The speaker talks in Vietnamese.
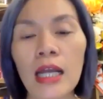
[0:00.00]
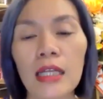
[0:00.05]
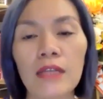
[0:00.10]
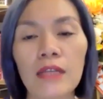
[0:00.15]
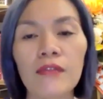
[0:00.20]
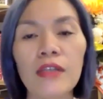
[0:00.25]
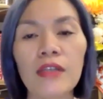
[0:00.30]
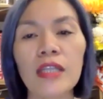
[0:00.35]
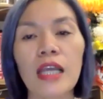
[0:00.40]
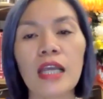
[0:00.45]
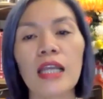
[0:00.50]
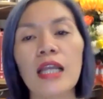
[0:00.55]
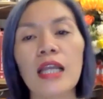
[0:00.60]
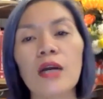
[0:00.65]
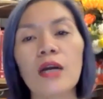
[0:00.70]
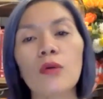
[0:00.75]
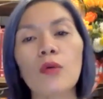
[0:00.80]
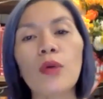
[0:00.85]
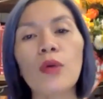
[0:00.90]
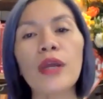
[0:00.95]
Vì thế là
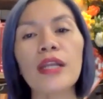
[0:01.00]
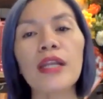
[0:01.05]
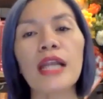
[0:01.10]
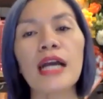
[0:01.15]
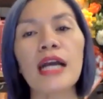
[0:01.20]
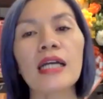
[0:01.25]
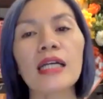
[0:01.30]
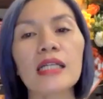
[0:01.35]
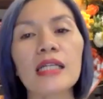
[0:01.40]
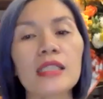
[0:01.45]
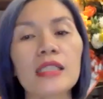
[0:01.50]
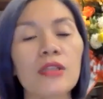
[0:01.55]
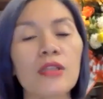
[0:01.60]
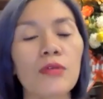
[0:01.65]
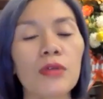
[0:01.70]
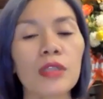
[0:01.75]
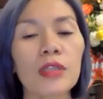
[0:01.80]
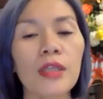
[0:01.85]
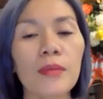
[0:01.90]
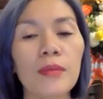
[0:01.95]
quyền năng kỳ diệu của
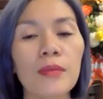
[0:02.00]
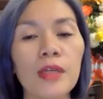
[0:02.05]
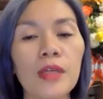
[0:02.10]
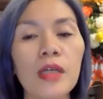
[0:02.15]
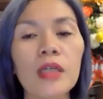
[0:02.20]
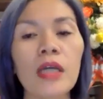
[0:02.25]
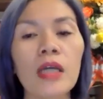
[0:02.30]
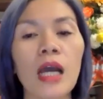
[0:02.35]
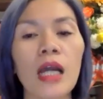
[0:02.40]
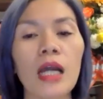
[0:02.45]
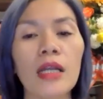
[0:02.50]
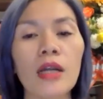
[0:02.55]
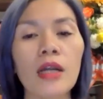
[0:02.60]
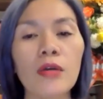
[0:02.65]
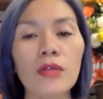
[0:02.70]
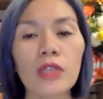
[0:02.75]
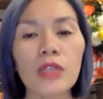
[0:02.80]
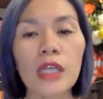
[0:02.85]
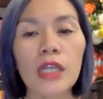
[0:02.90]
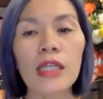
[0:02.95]
tiềm thức, đầu
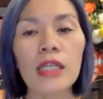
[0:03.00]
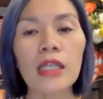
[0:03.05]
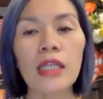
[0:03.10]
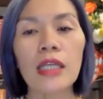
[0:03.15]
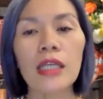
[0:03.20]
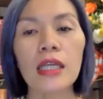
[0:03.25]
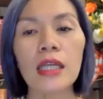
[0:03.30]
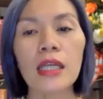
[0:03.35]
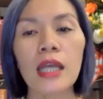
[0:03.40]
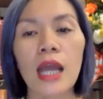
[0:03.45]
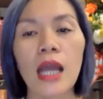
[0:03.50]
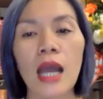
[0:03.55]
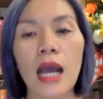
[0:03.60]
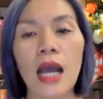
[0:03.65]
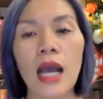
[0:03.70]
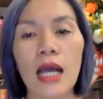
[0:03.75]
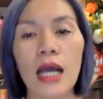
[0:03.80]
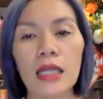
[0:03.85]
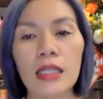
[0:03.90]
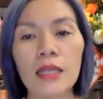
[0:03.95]
tiên thì
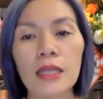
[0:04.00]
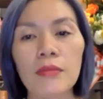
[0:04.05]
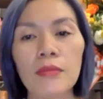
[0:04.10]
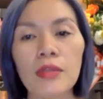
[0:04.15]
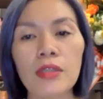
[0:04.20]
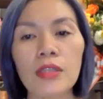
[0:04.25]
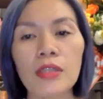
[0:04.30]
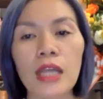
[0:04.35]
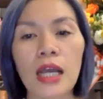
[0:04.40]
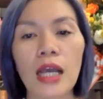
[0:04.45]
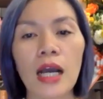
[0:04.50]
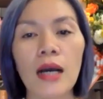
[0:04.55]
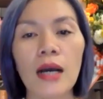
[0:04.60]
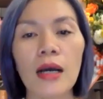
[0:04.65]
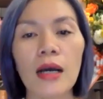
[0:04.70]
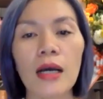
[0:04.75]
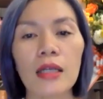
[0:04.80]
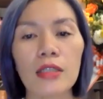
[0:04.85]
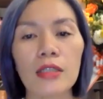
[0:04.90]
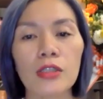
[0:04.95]
à, tiềm thức sẽ
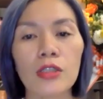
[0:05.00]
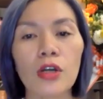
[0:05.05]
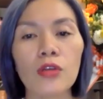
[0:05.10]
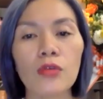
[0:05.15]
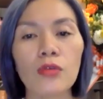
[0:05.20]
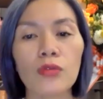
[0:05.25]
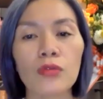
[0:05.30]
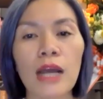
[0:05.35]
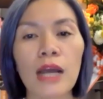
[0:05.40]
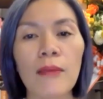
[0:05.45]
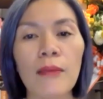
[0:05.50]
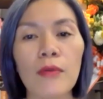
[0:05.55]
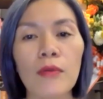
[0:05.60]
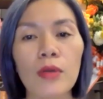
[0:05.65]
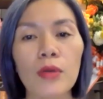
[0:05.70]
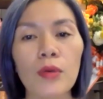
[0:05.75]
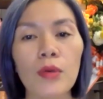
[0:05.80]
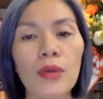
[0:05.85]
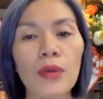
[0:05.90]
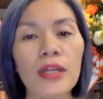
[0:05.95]
cho chúng ta một cái
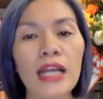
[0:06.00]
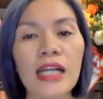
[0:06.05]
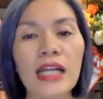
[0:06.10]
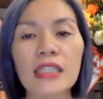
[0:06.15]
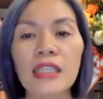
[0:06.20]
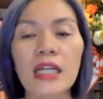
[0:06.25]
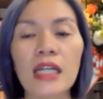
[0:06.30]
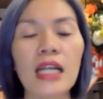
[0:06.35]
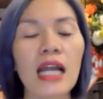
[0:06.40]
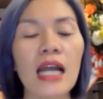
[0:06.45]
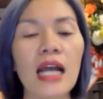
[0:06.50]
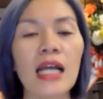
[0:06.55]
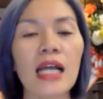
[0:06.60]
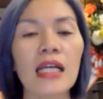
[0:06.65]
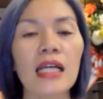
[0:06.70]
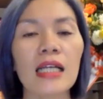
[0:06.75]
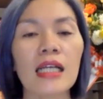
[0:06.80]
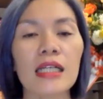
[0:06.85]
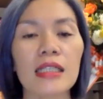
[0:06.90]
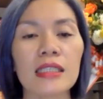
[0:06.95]
quyền năng rất là
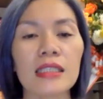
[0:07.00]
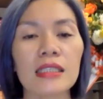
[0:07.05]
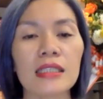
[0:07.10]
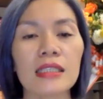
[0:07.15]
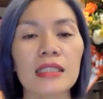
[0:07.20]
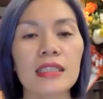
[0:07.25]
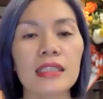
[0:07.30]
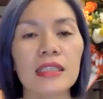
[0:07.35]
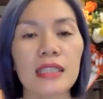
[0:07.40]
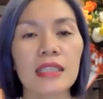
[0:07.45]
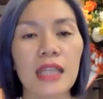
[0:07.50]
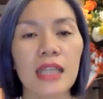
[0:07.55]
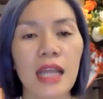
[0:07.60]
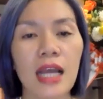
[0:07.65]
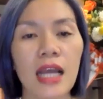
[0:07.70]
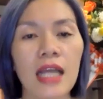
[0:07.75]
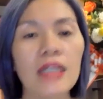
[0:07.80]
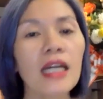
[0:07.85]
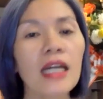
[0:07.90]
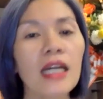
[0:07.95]
à,
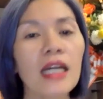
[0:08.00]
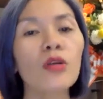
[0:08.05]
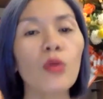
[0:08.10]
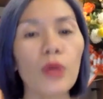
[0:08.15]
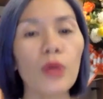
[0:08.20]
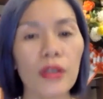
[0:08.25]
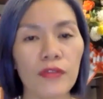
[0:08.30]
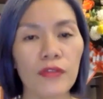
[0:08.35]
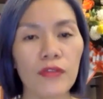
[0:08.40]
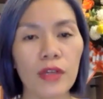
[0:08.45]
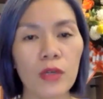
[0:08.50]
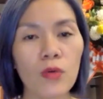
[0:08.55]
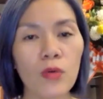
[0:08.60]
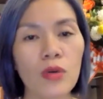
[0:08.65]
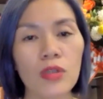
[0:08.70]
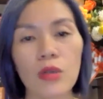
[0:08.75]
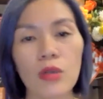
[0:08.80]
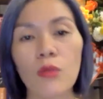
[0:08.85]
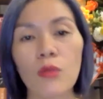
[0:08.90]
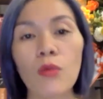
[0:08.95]
gần gũi với cuộc
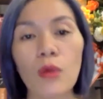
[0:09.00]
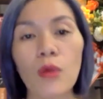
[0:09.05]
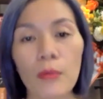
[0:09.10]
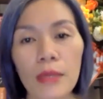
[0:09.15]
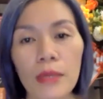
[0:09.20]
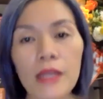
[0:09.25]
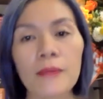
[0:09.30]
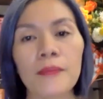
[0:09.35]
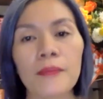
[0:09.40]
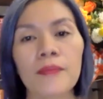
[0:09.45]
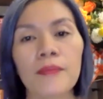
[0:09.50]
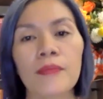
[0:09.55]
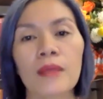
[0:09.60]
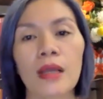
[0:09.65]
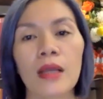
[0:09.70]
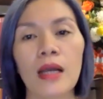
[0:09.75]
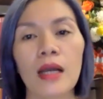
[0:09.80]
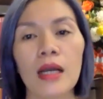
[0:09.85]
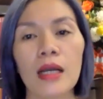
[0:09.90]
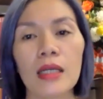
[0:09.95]
sống của mình,
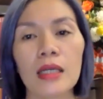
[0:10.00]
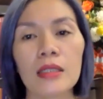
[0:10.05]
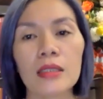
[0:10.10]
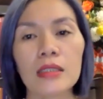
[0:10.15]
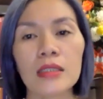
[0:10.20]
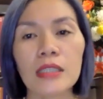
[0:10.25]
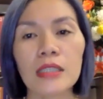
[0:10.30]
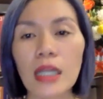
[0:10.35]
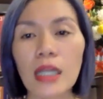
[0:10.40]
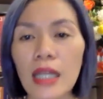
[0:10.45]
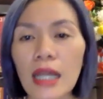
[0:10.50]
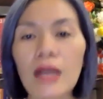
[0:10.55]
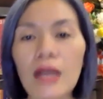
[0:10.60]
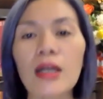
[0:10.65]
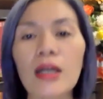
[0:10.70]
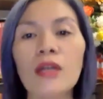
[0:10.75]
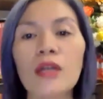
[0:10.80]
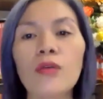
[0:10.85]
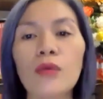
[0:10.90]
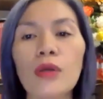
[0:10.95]
à, rất là
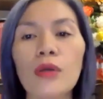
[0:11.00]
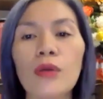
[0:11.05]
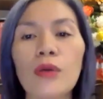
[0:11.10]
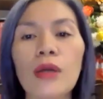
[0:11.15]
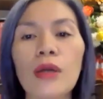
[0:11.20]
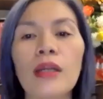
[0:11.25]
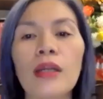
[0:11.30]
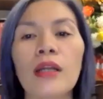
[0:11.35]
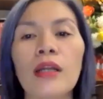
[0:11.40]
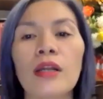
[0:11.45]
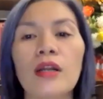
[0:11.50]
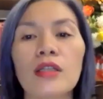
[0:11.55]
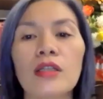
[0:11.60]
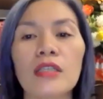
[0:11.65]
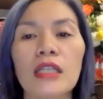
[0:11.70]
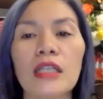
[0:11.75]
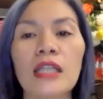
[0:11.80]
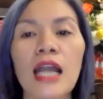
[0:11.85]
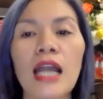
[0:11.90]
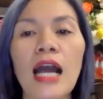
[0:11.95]
gần gũi luôn, đó
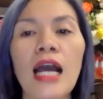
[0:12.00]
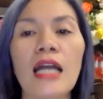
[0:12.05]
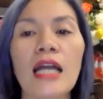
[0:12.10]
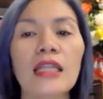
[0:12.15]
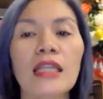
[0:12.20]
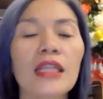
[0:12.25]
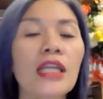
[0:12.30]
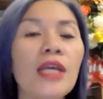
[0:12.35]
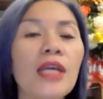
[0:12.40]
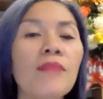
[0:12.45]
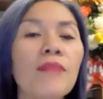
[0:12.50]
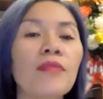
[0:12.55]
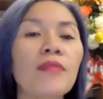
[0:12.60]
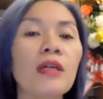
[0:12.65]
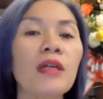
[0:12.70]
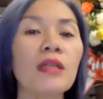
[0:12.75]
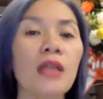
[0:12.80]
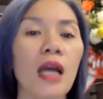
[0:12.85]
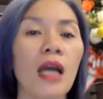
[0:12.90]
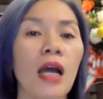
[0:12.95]
chính là tiềm
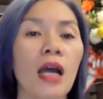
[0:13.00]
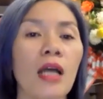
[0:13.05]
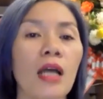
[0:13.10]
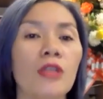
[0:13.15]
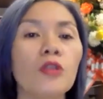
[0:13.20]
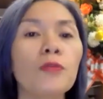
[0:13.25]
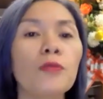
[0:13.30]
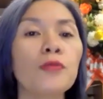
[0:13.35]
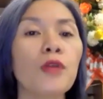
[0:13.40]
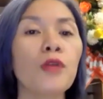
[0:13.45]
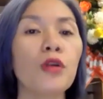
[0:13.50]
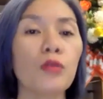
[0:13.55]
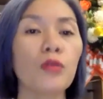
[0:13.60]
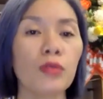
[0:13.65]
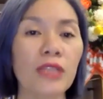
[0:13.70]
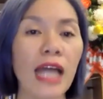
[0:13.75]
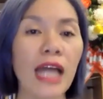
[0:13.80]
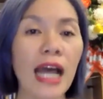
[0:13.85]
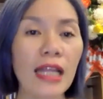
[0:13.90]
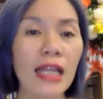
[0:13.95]
thức giúp cho
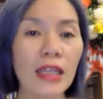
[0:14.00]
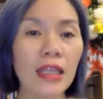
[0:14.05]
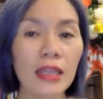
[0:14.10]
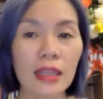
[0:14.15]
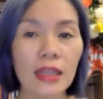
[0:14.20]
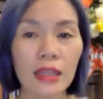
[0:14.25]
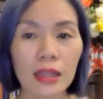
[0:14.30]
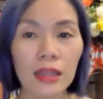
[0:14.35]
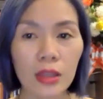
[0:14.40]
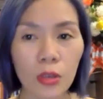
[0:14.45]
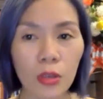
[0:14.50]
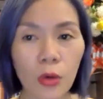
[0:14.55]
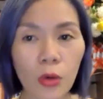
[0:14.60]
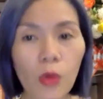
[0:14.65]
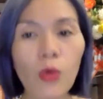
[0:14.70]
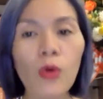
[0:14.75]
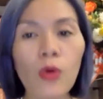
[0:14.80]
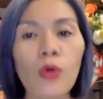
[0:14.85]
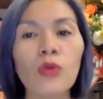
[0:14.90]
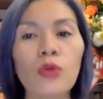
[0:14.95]
chúng ta
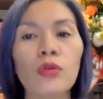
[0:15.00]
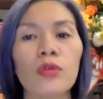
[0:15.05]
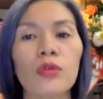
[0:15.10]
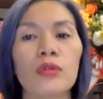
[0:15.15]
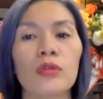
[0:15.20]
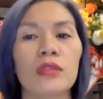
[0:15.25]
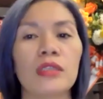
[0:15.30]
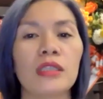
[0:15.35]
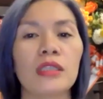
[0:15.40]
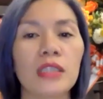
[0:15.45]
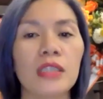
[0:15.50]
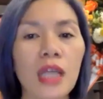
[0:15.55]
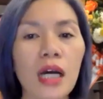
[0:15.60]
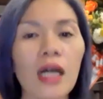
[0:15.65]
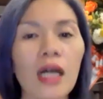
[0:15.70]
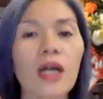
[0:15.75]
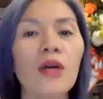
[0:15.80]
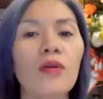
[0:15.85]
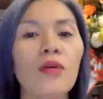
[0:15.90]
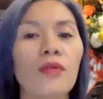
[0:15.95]
thu hút
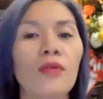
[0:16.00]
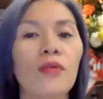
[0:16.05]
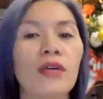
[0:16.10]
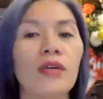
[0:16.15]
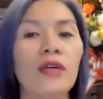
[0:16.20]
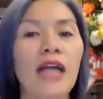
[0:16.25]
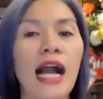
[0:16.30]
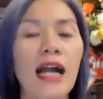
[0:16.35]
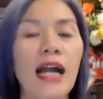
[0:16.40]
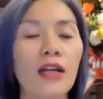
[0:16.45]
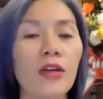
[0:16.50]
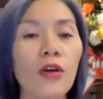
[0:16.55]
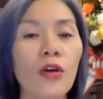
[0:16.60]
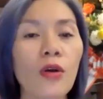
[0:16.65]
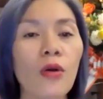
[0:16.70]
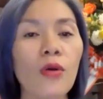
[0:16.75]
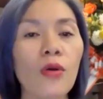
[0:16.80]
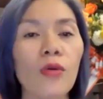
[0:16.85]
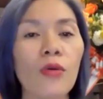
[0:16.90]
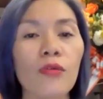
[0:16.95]
sở hữu các
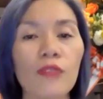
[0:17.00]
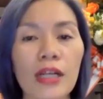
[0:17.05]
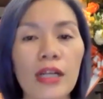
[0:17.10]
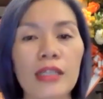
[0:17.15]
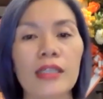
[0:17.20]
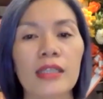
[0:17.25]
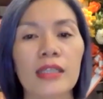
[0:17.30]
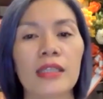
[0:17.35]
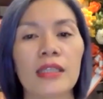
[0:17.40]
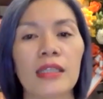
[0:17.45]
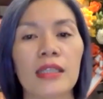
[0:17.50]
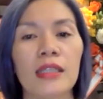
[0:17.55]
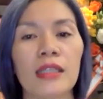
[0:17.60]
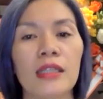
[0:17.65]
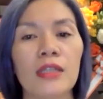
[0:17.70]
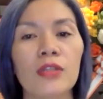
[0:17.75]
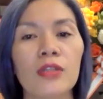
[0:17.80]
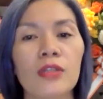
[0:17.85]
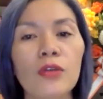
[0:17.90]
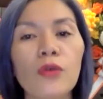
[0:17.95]
đồ vật
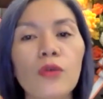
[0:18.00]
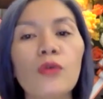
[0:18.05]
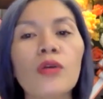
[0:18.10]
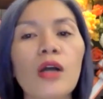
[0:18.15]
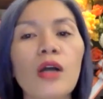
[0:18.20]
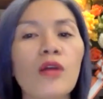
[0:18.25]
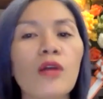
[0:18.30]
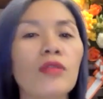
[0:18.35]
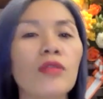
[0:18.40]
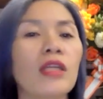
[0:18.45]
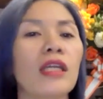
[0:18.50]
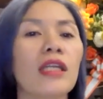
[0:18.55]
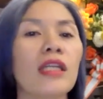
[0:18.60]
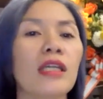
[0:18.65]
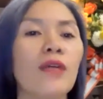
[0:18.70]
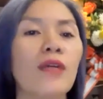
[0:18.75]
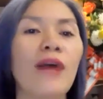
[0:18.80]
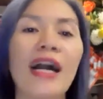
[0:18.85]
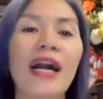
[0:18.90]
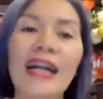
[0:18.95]
nhu cầu thiết
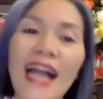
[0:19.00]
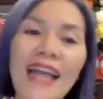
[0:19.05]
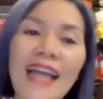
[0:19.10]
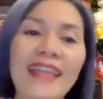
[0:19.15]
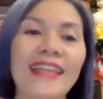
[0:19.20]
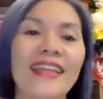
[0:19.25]
yếu hàng ngày.